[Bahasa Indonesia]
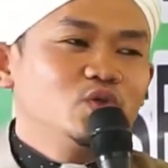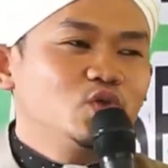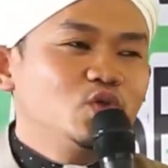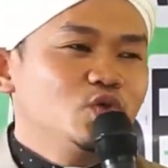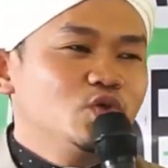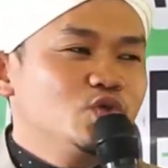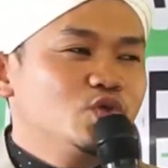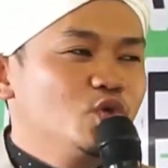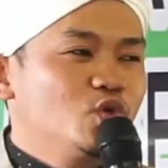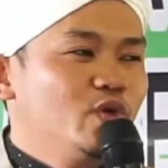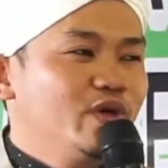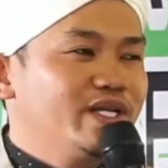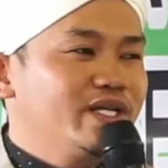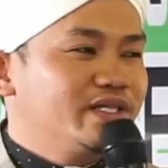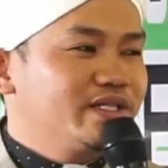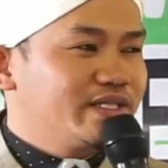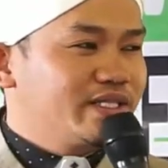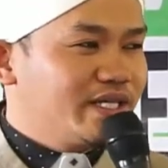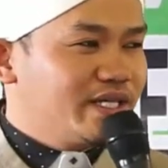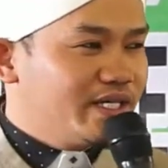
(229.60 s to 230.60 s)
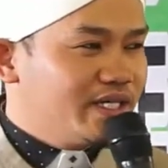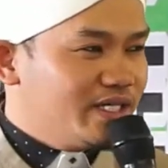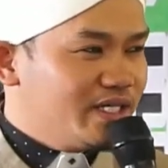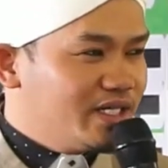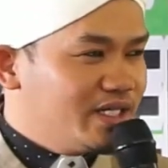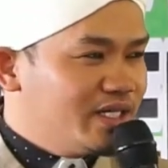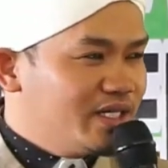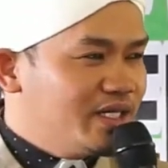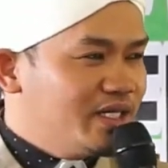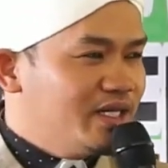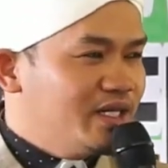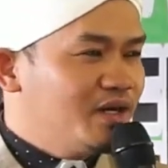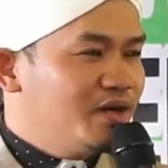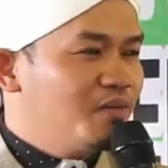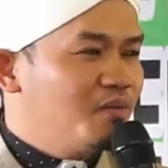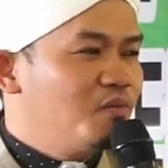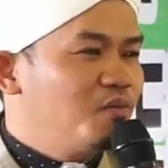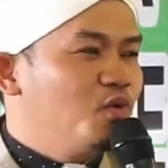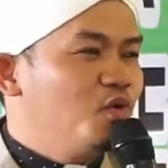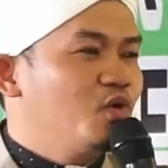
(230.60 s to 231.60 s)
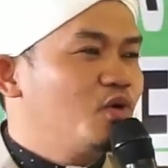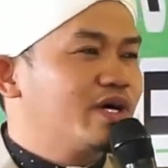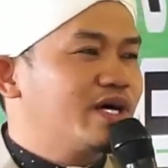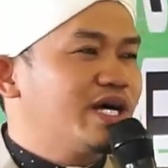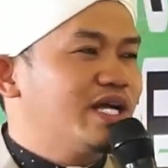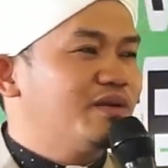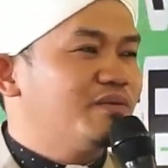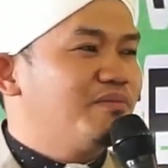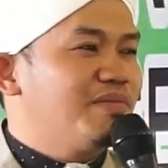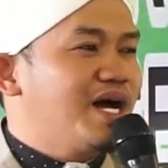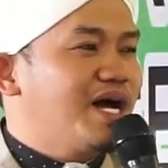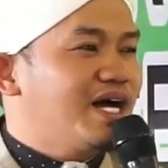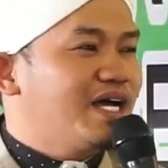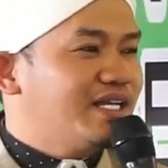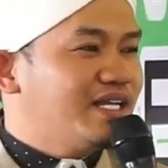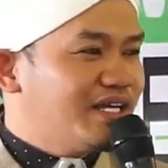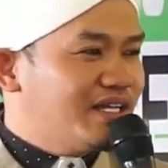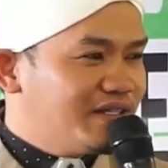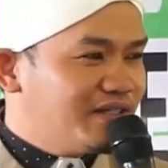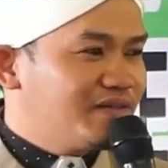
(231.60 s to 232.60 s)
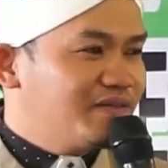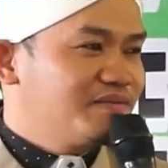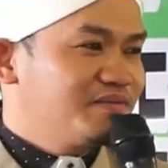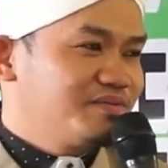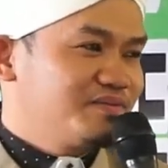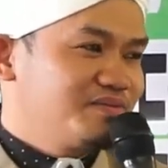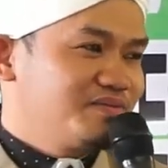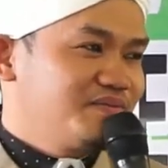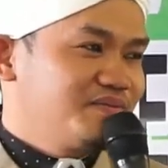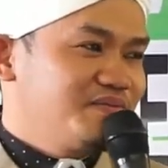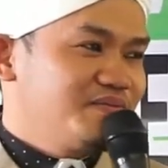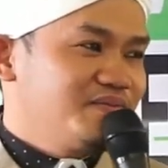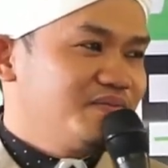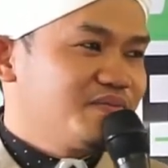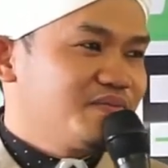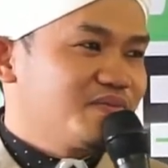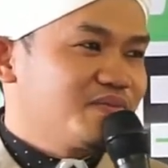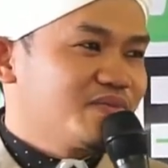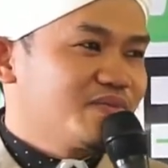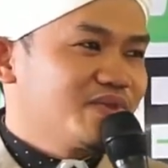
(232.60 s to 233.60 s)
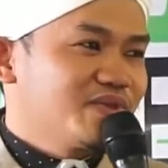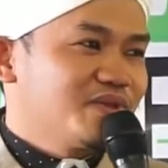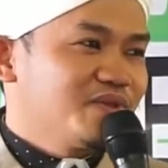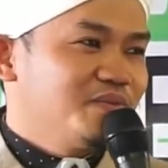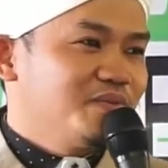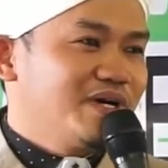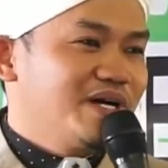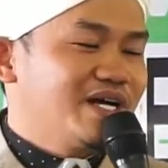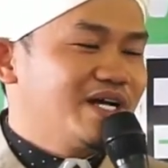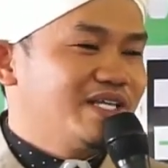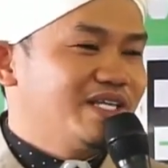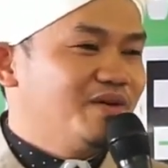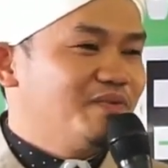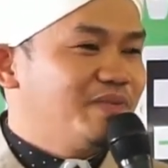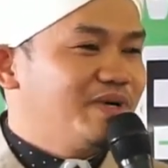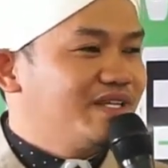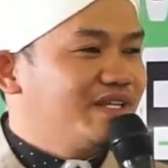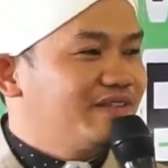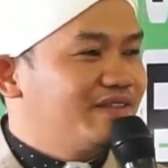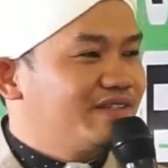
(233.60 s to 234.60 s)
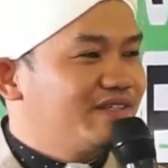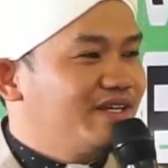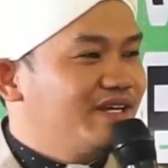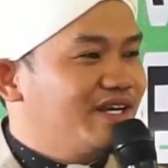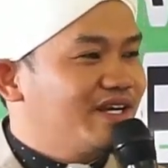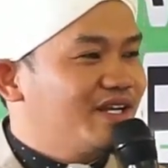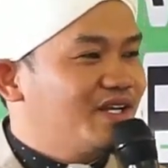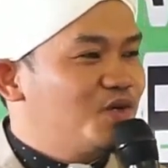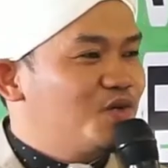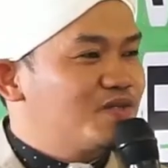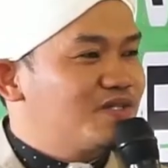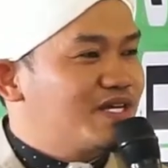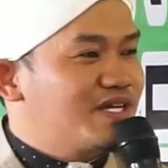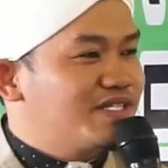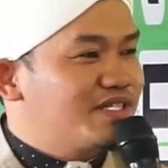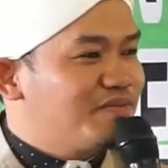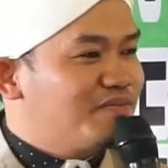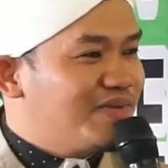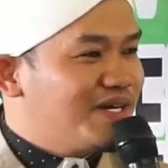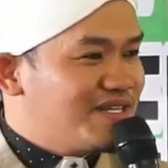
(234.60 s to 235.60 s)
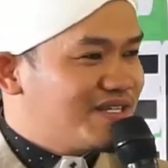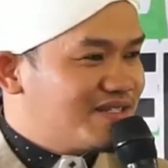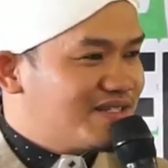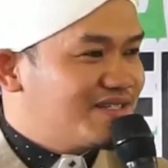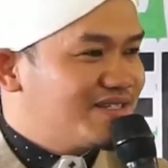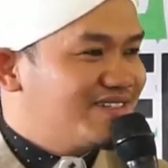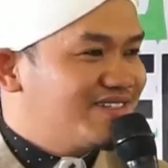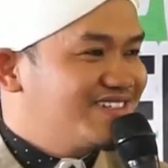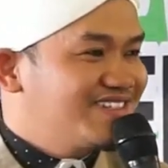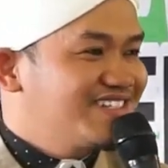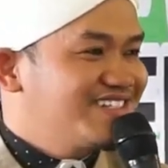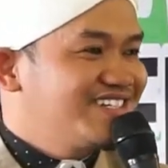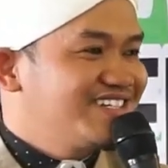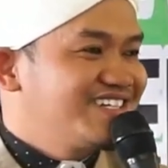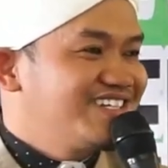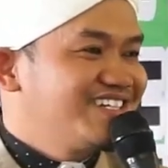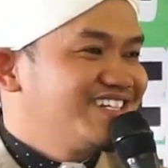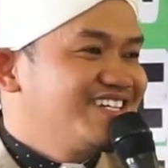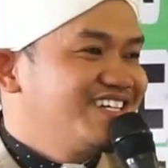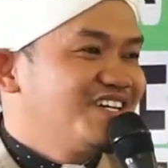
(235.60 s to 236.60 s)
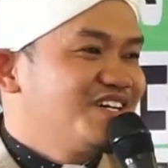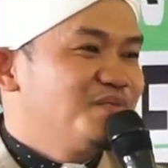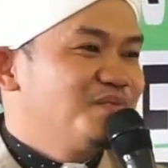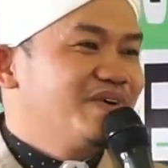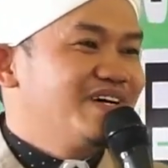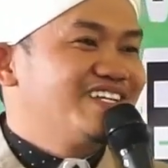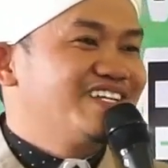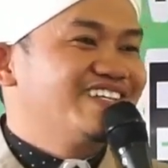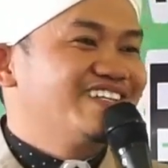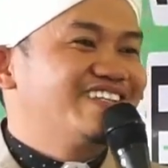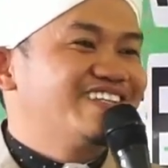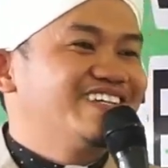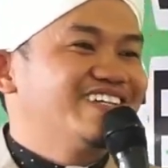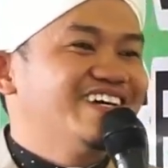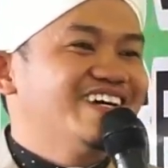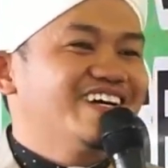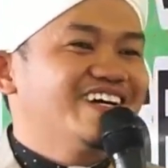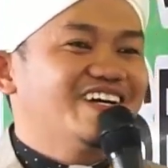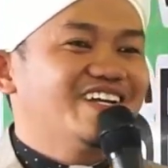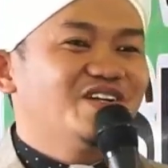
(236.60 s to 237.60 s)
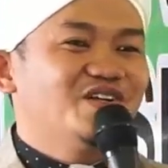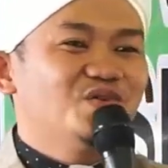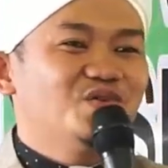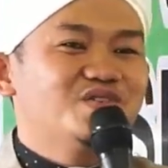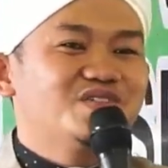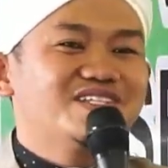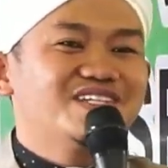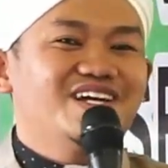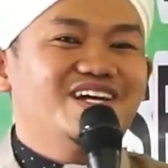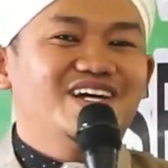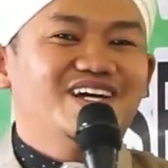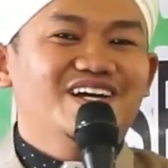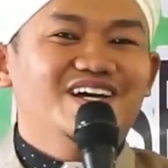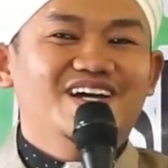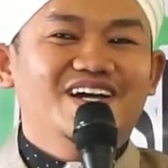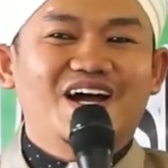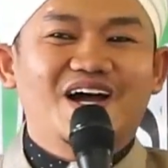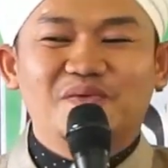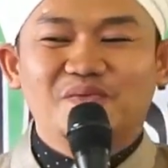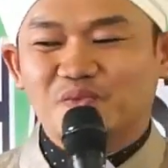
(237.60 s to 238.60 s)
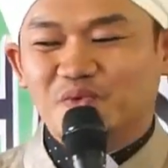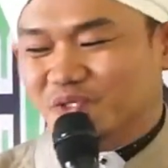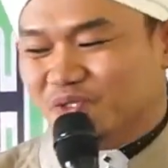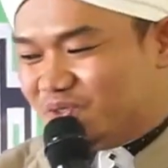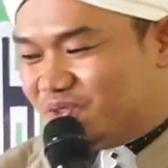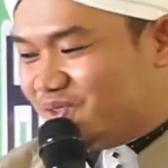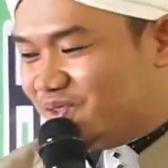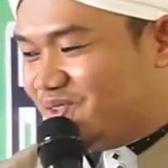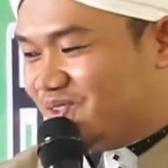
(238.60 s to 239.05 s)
tujuannya bukan makanan makanya panitia kada usah cemas panitia kada usah abut